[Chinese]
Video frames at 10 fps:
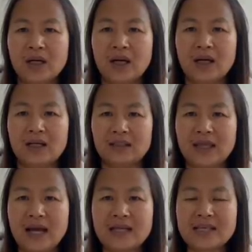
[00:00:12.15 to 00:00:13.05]
而
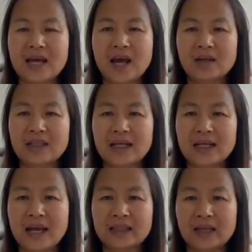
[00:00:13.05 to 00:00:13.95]
他在澳大
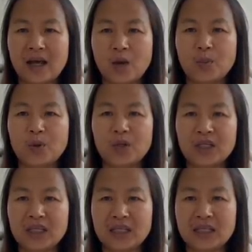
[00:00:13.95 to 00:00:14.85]
利亚的老婆
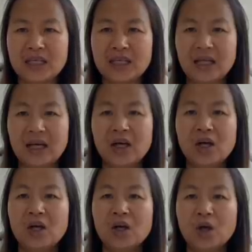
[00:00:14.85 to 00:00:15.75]
李丽呢
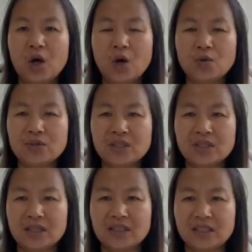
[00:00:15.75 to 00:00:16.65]
控制
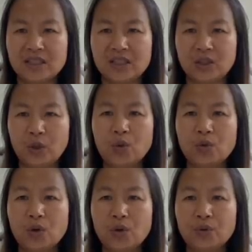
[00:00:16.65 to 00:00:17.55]
着几栋
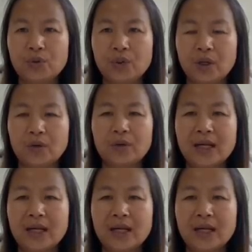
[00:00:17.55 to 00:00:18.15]
公寓楼。